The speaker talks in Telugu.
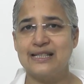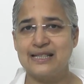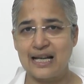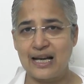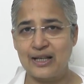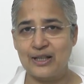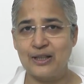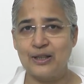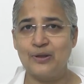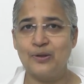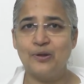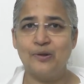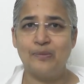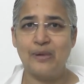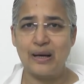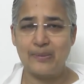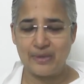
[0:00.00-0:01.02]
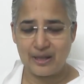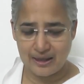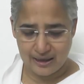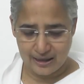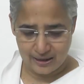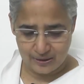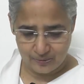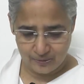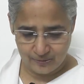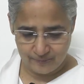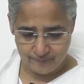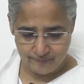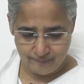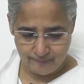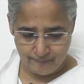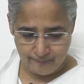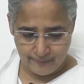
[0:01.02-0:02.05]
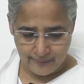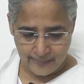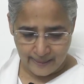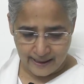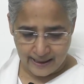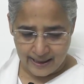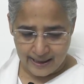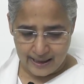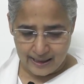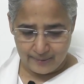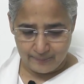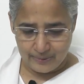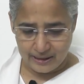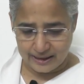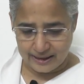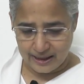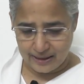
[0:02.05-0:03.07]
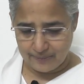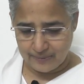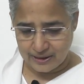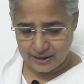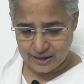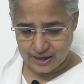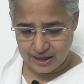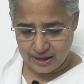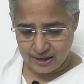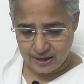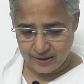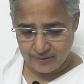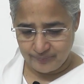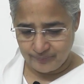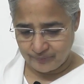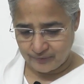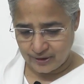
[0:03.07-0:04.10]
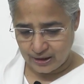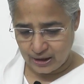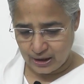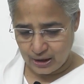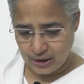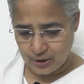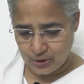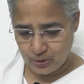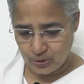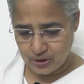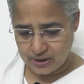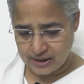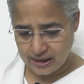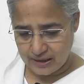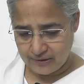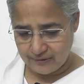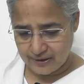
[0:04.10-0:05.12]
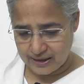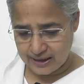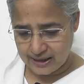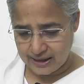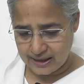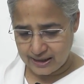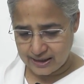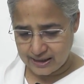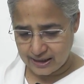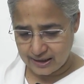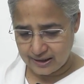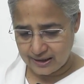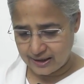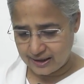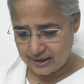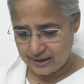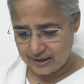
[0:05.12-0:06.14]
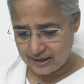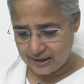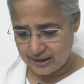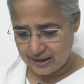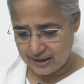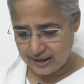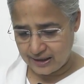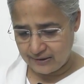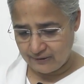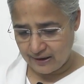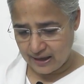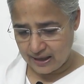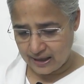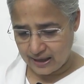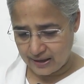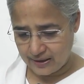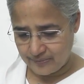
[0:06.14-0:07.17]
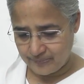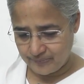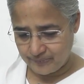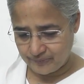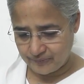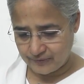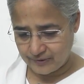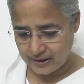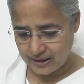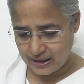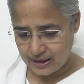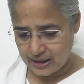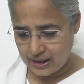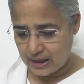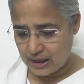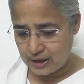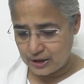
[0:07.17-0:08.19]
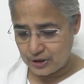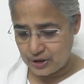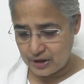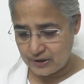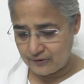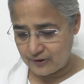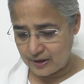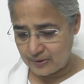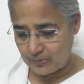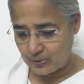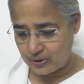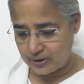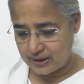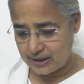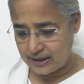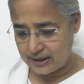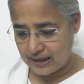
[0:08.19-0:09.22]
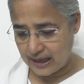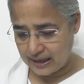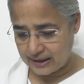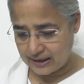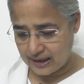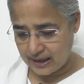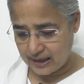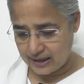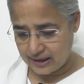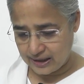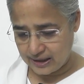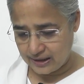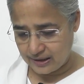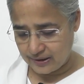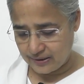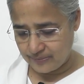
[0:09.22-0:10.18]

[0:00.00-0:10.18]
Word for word: సారంలో బాబా అన్నారు మీఠే బచ్చే జో సర్వకి సద్గతి కర్నే వాలా జీవన్ ముక్తి దాతా హే